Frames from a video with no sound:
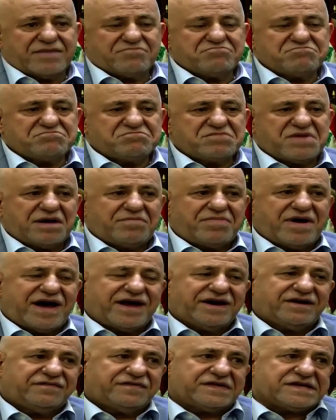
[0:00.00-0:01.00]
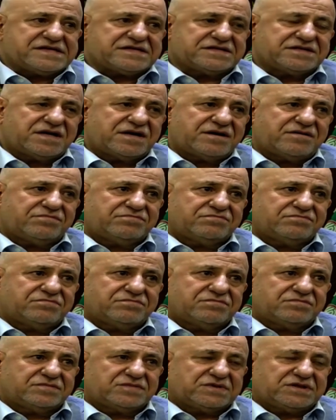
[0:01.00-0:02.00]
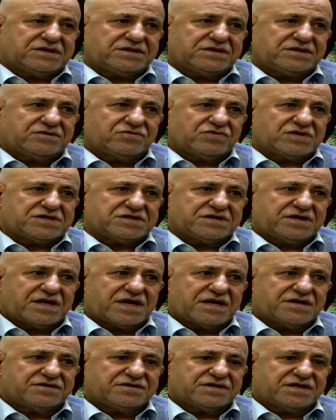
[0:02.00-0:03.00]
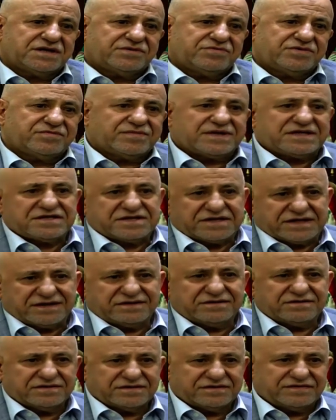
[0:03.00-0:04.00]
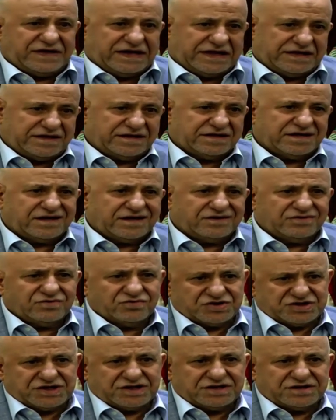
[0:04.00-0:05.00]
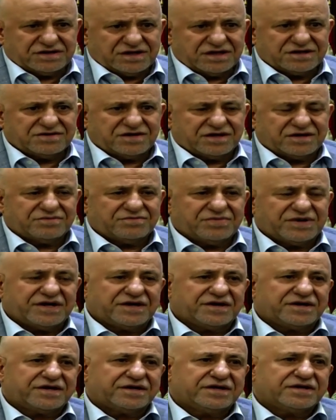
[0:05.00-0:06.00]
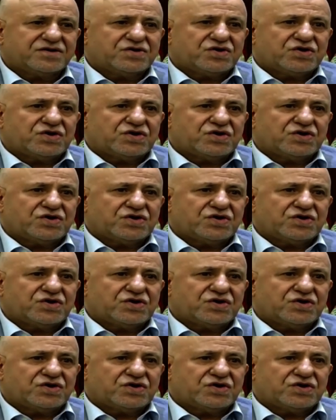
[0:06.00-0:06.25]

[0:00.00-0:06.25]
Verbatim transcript: ما بعرف اذا الوزير ازي بيمثل فعليا وجهه نظر بكركي